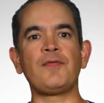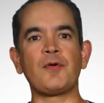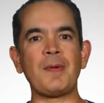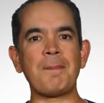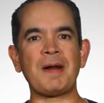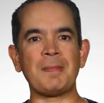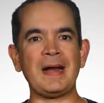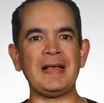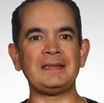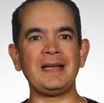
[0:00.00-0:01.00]
de forma
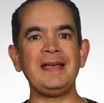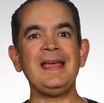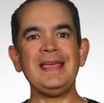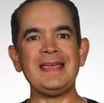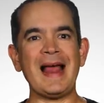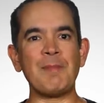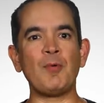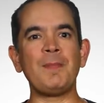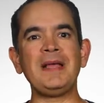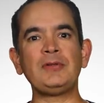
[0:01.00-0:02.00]
permanente y al
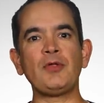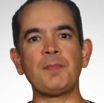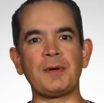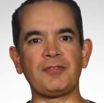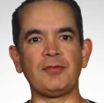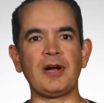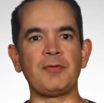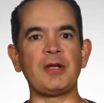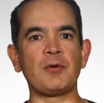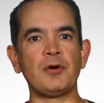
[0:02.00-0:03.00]
momento de
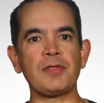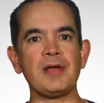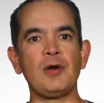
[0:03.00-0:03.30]
presionar record,